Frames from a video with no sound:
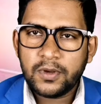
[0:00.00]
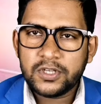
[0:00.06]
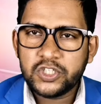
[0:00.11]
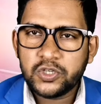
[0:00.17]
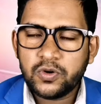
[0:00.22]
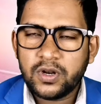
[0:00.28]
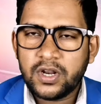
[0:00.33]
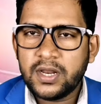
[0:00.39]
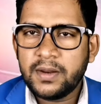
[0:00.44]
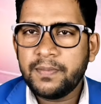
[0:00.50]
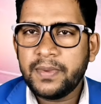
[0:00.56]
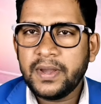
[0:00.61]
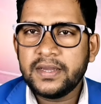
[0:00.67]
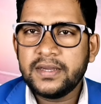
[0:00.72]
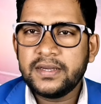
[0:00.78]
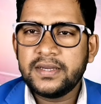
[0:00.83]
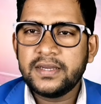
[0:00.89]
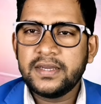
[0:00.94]
প্রবাসী কল্যাণ
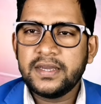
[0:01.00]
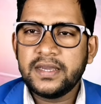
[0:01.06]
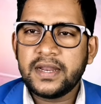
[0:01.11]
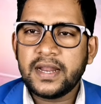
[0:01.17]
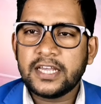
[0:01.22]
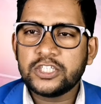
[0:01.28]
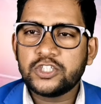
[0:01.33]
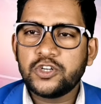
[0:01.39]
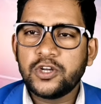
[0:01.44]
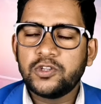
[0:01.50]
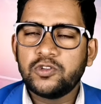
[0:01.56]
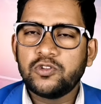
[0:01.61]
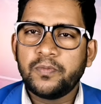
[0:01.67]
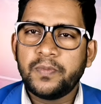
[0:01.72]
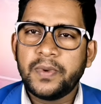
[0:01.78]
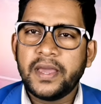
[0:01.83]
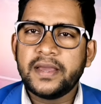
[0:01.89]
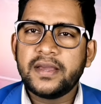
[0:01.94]
ব্যাংক এই রাষ্ট্রায়ত্ত
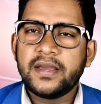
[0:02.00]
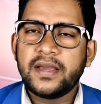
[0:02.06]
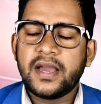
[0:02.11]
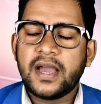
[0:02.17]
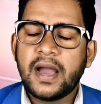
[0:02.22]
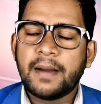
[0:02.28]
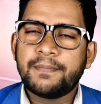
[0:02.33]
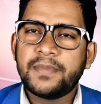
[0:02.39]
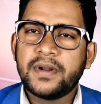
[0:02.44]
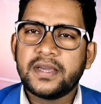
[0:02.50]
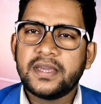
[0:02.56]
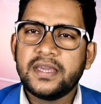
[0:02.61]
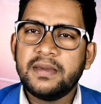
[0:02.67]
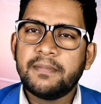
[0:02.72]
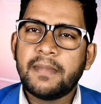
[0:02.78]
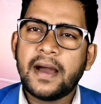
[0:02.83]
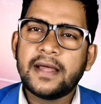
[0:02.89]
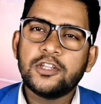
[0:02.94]
ব্যাংক আপনাকে
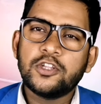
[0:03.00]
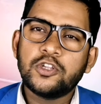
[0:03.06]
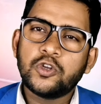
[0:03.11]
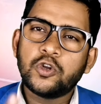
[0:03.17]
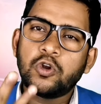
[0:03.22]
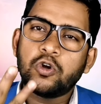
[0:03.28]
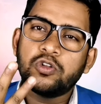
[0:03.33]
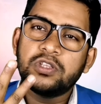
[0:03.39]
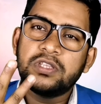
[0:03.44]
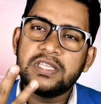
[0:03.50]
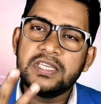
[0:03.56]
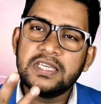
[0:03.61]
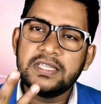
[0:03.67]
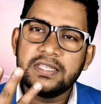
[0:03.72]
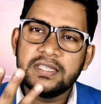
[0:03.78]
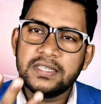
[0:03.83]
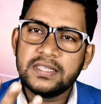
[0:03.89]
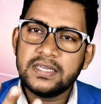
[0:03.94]
মাত্র
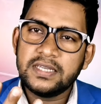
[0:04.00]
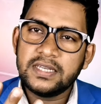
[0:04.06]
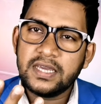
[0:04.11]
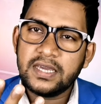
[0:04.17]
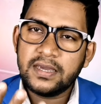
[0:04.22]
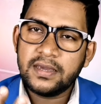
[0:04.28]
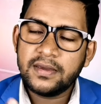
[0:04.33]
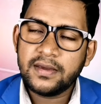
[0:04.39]
তিন দিনে